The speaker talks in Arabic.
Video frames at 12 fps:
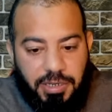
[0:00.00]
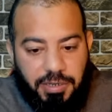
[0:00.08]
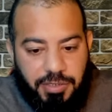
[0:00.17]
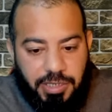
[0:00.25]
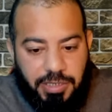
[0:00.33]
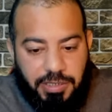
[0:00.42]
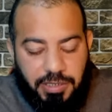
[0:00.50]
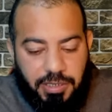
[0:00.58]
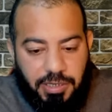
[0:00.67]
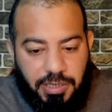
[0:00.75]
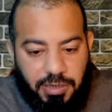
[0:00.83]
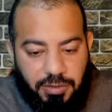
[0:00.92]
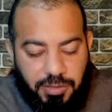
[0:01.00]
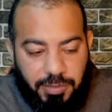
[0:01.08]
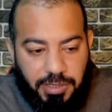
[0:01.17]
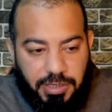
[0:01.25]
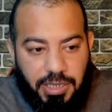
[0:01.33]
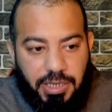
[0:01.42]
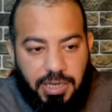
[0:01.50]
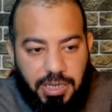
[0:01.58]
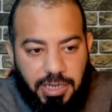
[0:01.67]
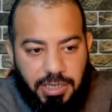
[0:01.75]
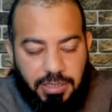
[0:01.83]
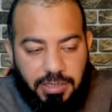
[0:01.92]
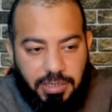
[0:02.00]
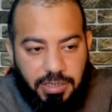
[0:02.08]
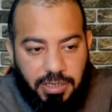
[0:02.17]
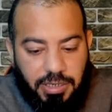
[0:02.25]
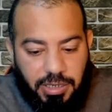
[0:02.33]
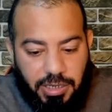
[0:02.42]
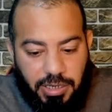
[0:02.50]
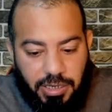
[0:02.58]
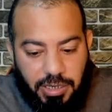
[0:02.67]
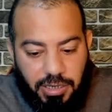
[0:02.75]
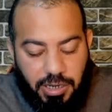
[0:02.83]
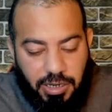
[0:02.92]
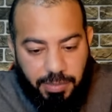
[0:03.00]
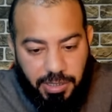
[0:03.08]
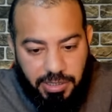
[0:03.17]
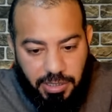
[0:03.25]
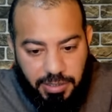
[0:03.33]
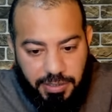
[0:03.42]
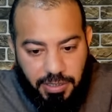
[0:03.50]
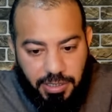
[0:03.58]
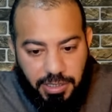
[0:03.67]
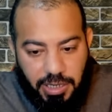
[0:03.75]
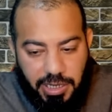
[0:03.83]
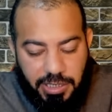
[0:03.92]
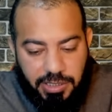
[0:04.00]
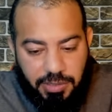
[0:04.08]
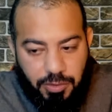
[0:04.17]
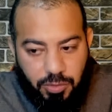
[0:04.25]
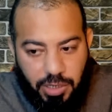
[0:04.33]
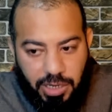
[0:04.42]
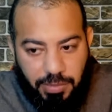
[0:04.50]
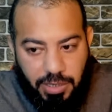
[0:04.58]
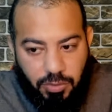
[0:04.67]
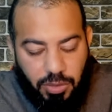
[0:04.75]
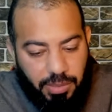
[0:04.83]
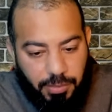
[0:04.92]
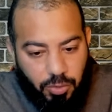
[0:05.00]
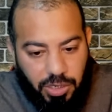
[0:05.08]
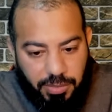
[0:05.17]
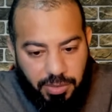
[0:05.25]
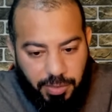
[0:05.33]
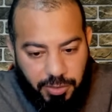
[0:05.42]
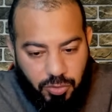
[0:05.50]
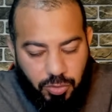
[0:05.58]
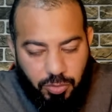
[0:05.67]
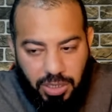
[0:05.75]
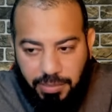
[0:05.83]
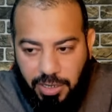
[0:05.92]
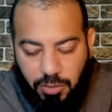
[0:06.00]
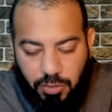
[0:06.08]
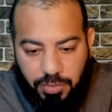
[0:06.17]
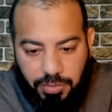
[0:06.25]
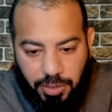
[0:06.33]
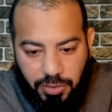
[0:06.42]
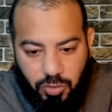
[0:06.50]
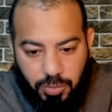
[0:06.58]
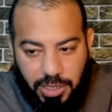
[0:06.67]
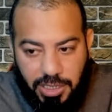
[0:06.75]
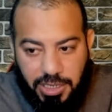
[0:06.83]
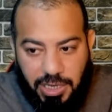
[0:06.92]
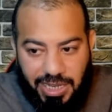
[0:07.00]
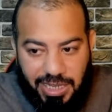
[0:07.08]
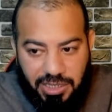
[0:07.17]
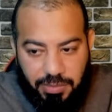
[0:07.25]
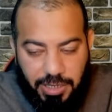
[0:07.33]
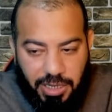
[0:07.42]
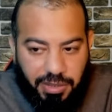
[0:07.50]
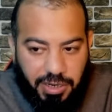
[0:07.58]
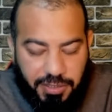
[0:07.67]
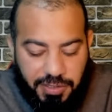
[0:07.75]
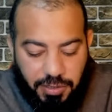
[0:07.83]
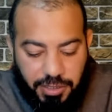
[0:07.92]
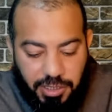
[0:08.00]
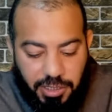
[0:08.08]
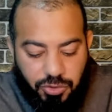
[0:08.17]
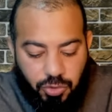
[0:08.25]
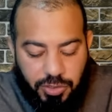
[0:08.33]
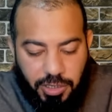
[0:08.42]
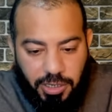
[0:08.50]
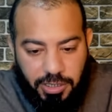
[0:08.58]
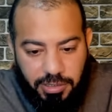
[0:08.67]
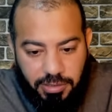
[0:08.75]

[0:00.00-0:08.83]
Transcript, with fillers: استاذ دقيقه لو سمحت انا الان آه، قابلت انصاري اخذت منه اعمال ولم اقابل معصوم ولم اخذ من معصوم لكن اخذت من هذا الانصاري انجو صح؟